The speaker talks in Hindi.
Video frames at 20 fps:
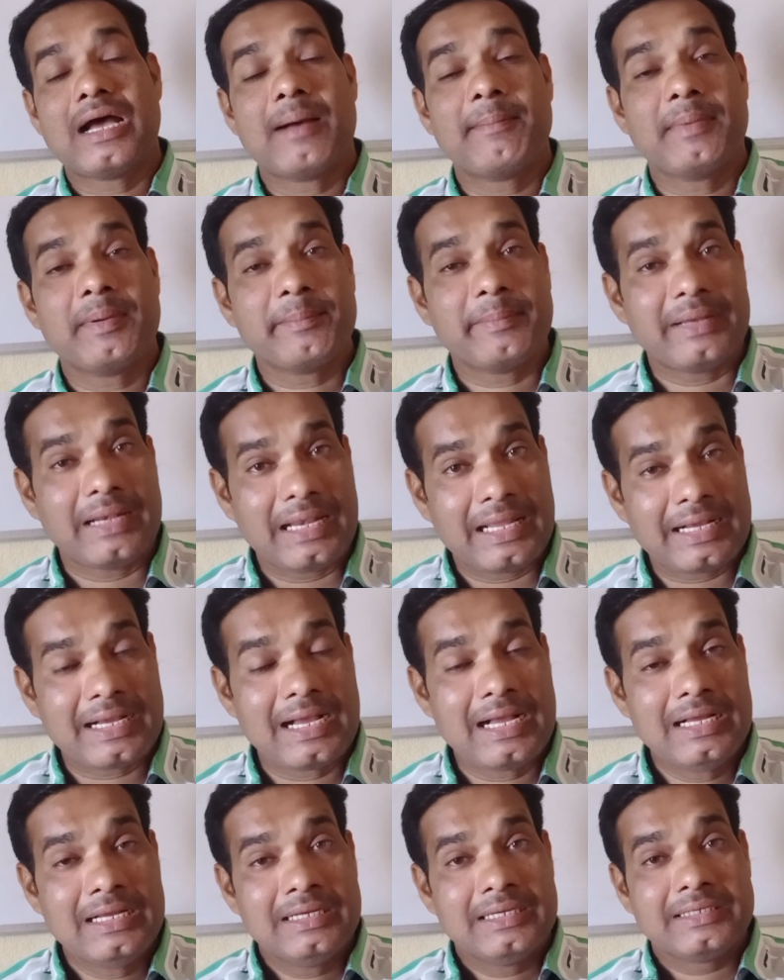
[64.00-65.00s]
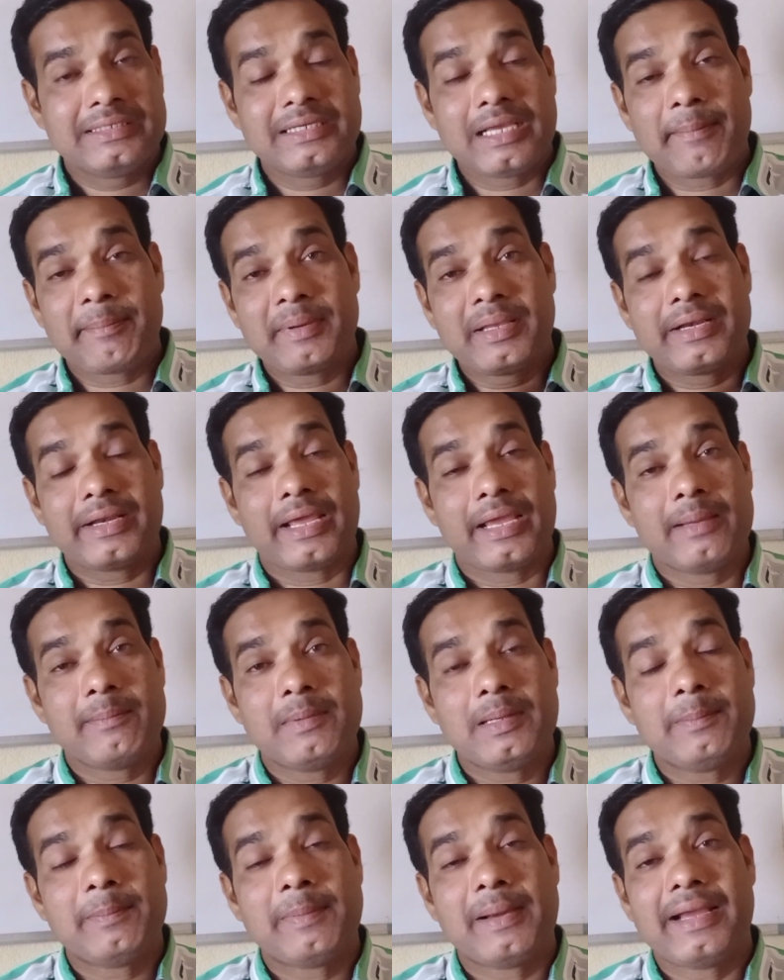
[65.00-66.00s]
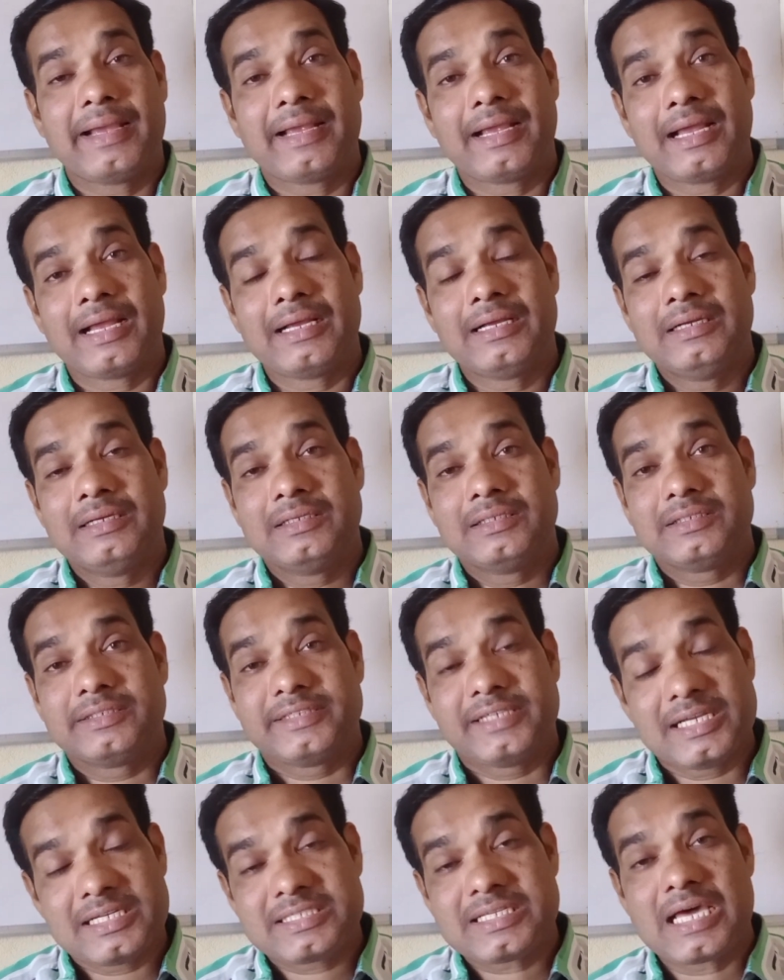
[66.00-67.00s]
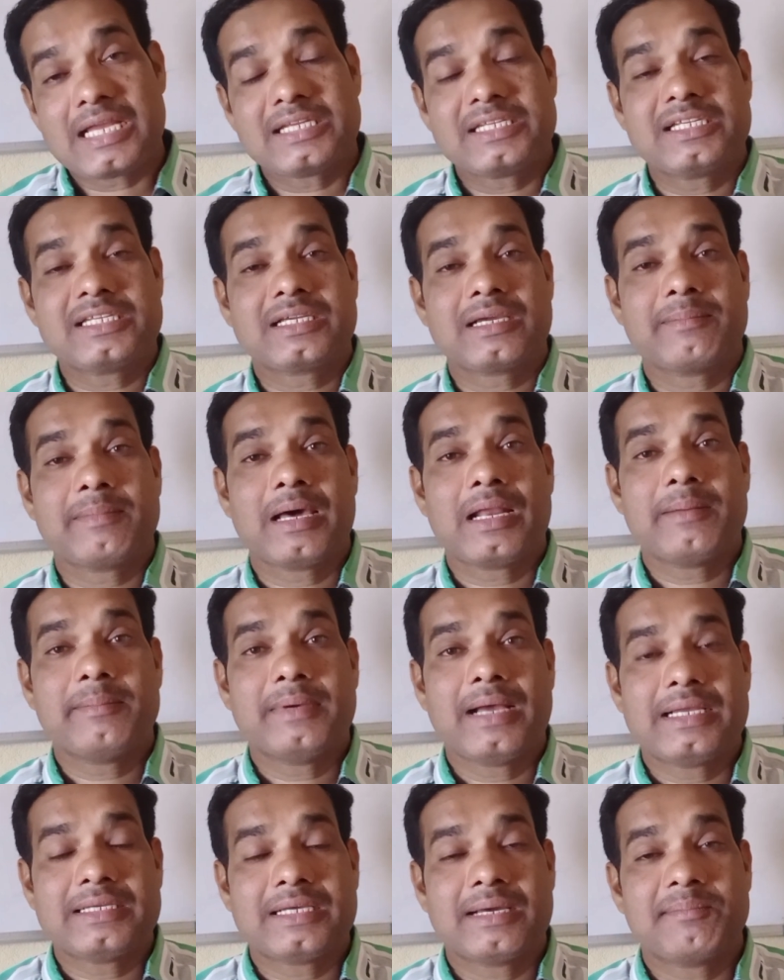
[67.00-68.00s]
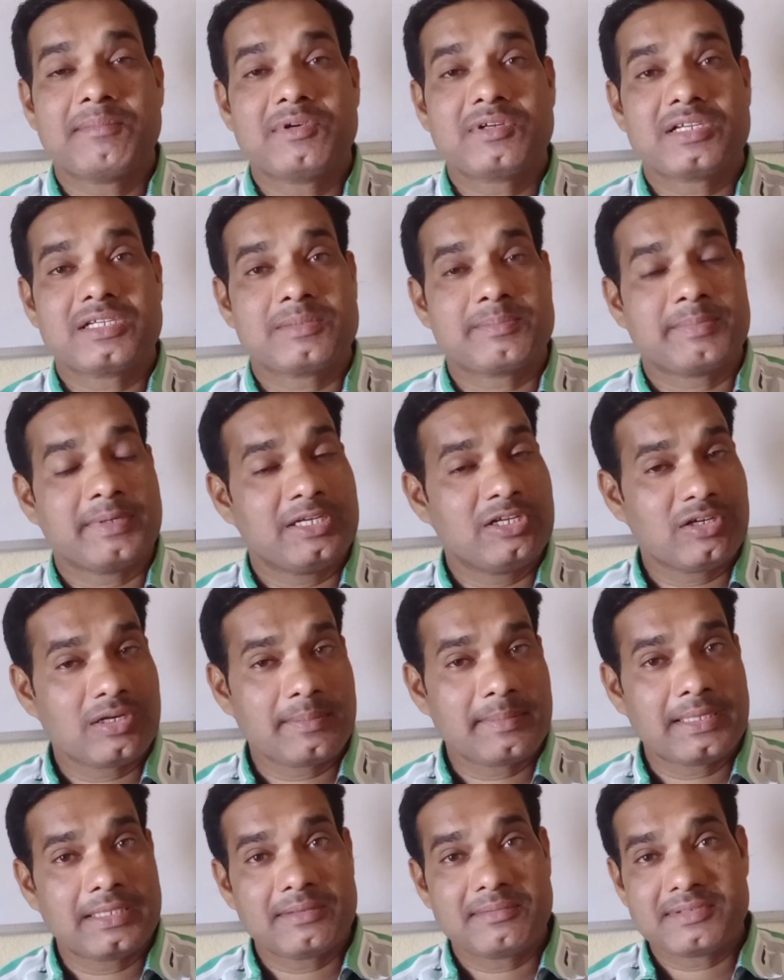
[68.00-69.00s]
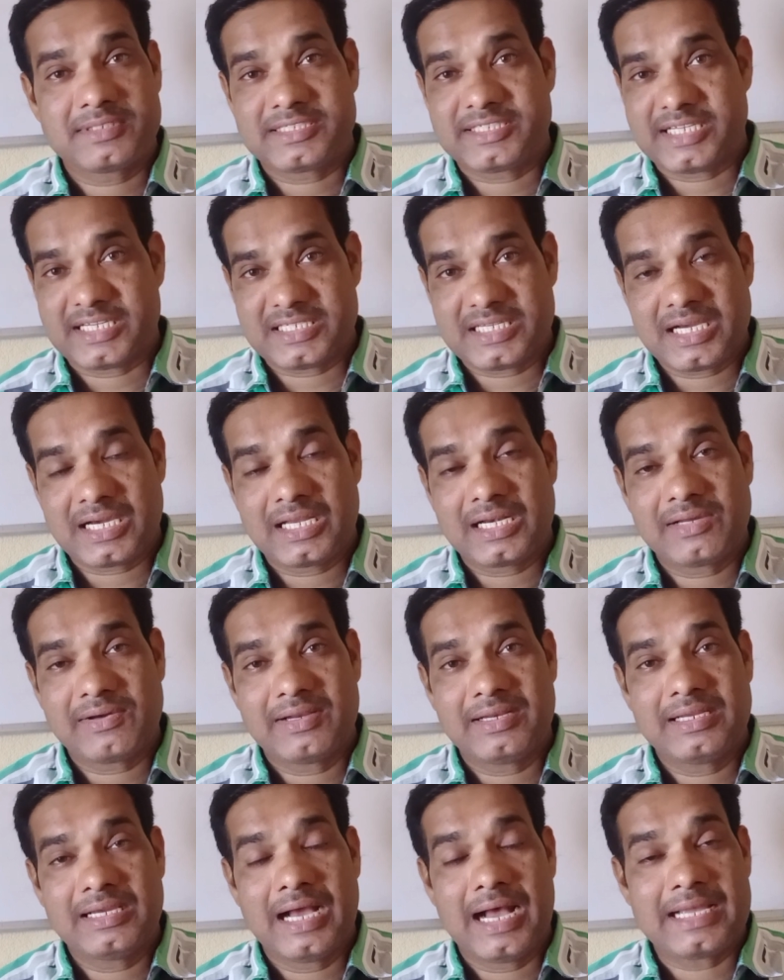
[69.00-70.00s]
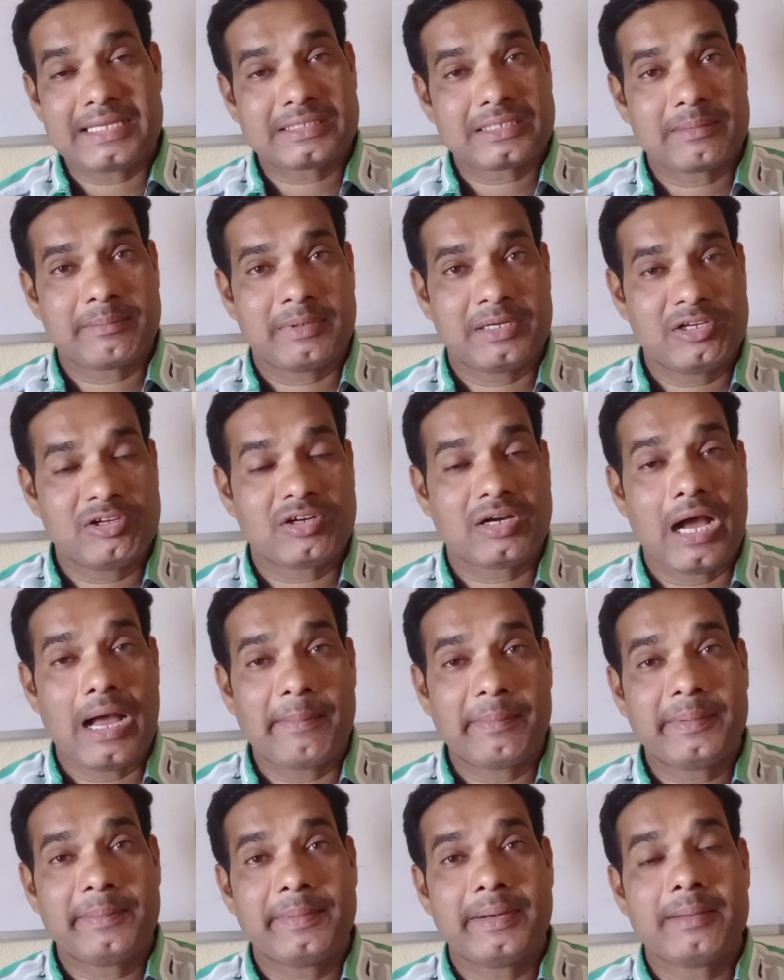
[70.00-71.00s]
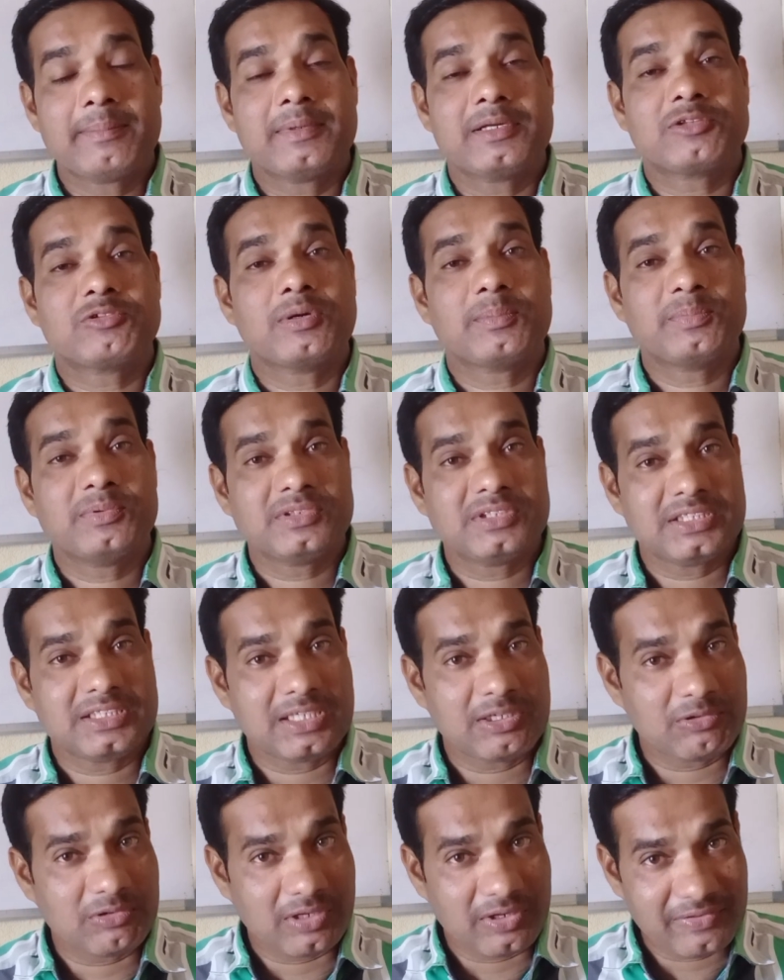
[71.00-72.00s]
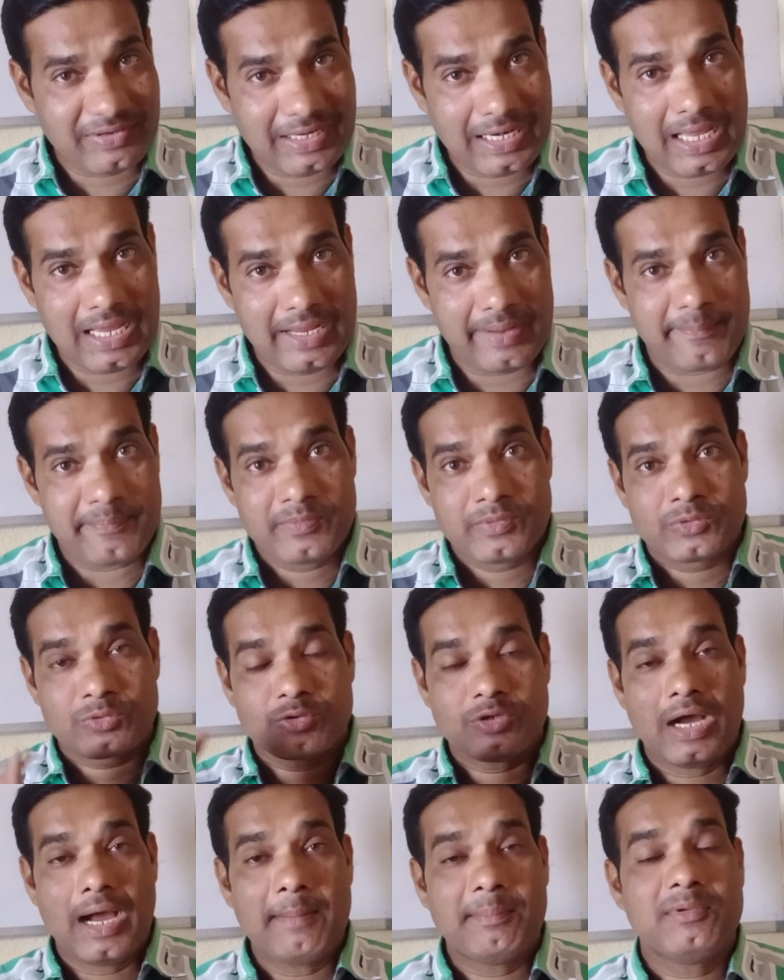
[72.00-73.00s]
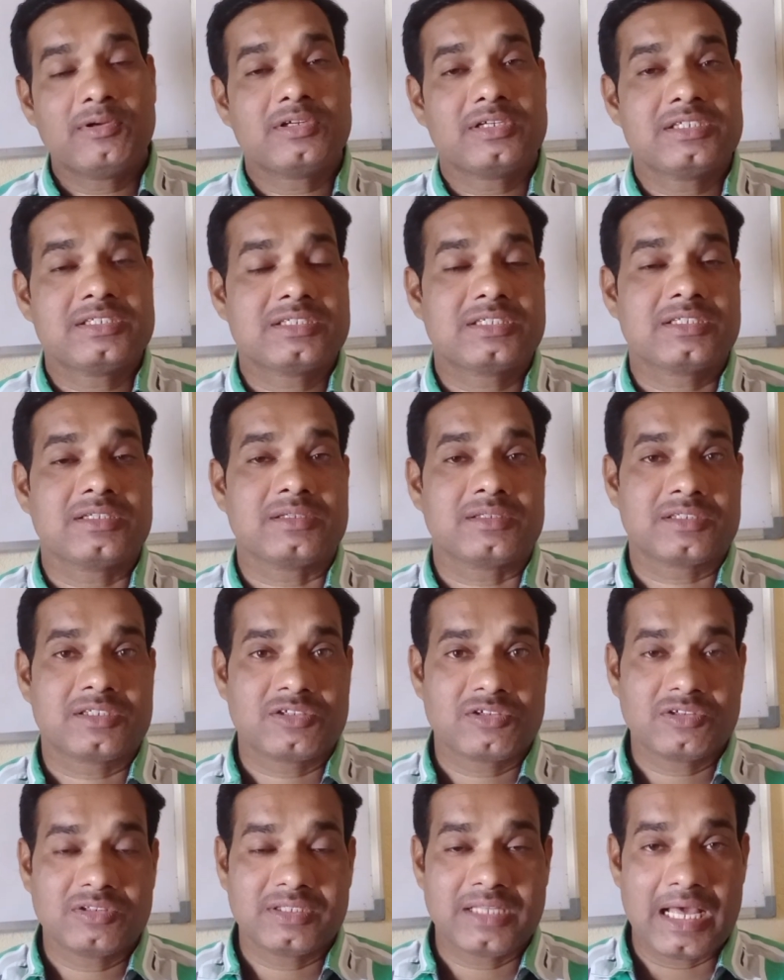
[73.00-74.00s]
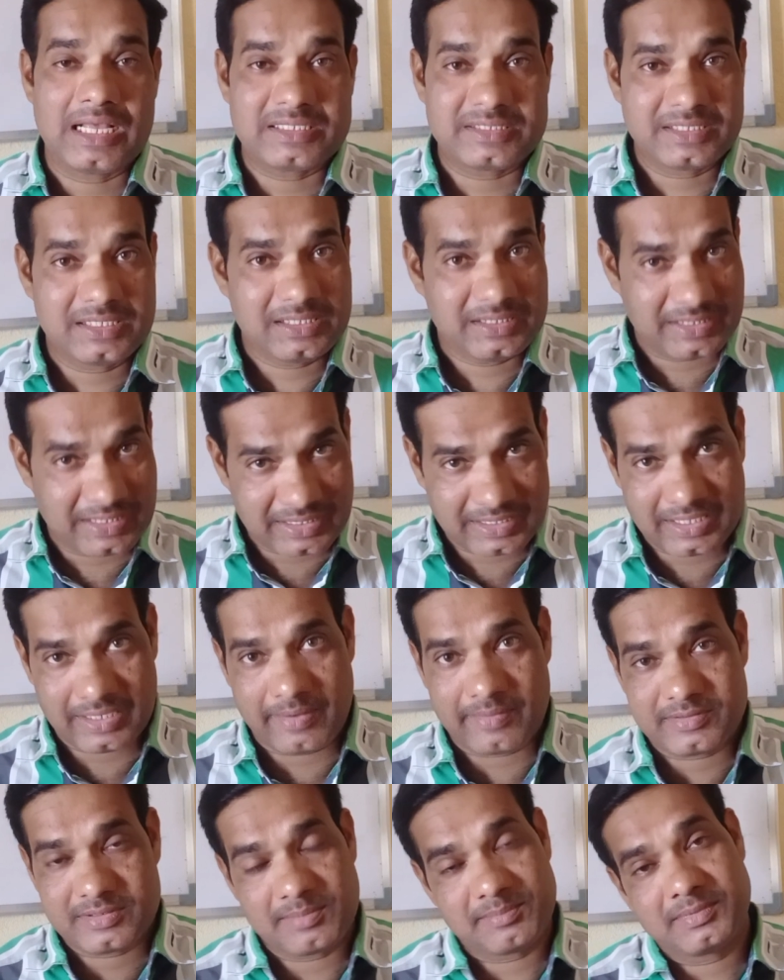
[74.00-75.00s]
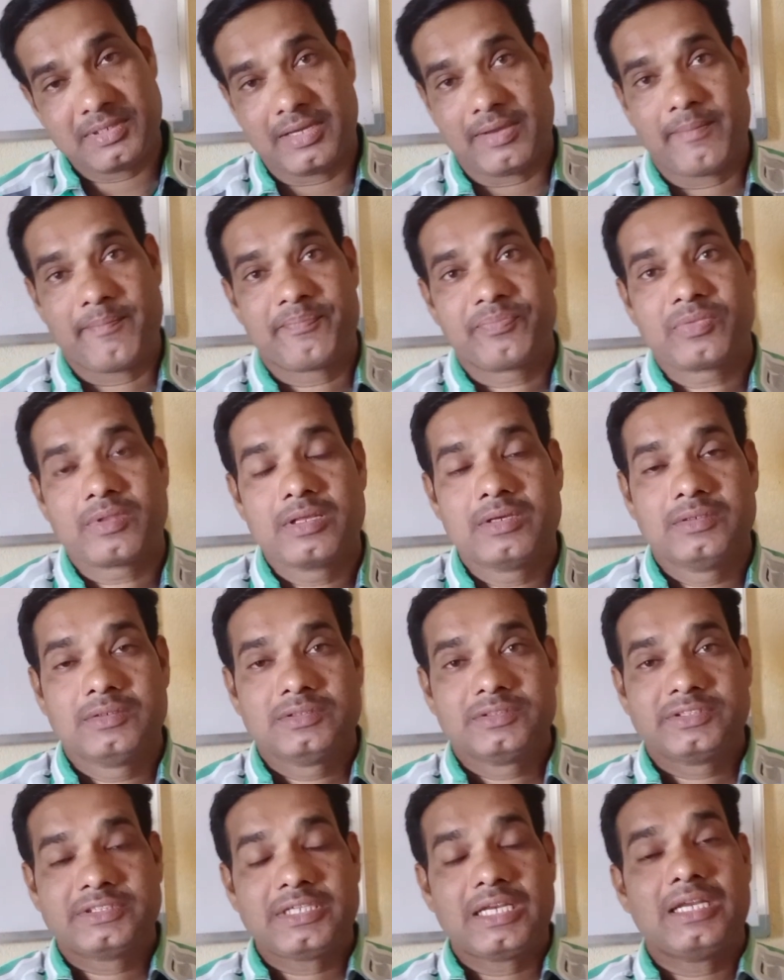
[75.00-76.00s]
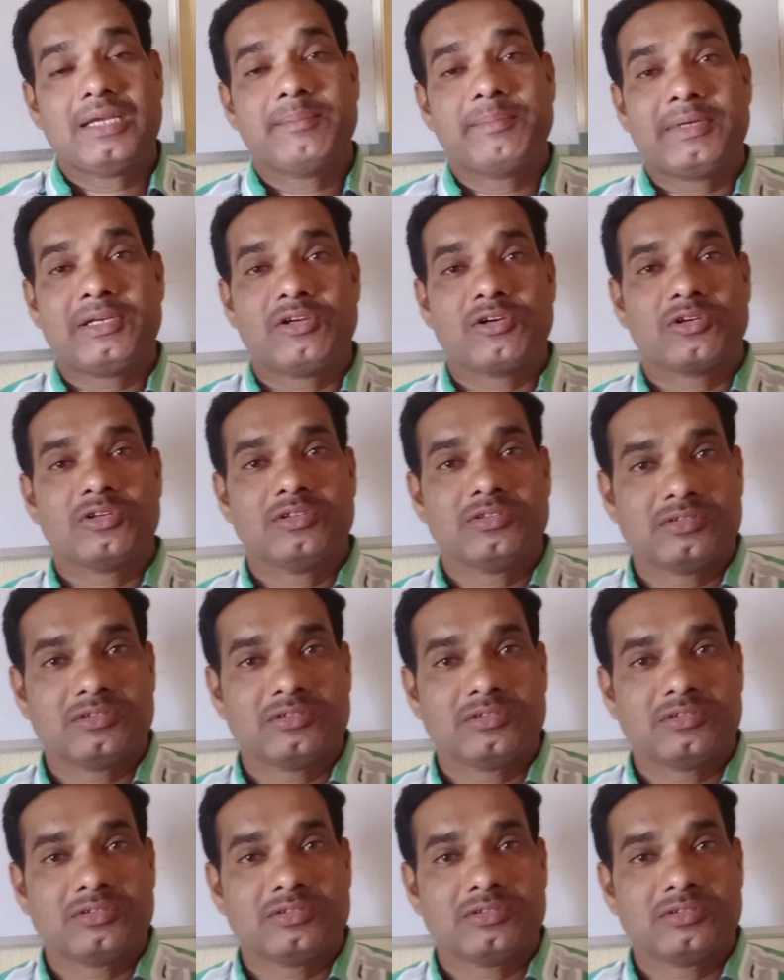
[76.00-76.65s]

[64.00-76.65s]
हमें मिलेगा या फिर नहीं मिल पाएगा ये सारी चीज़ के बारे में आज हम लोग इस वीडियो के माध्यम से चर्चा करने वाले हैं आज का वीडियो काफ़ी बड़ा महत्वपूर्ण चीज़ें होने वाला है तो आप लोग इस चीज़ को ध्यान से देखें समझें चलिए वीडियो को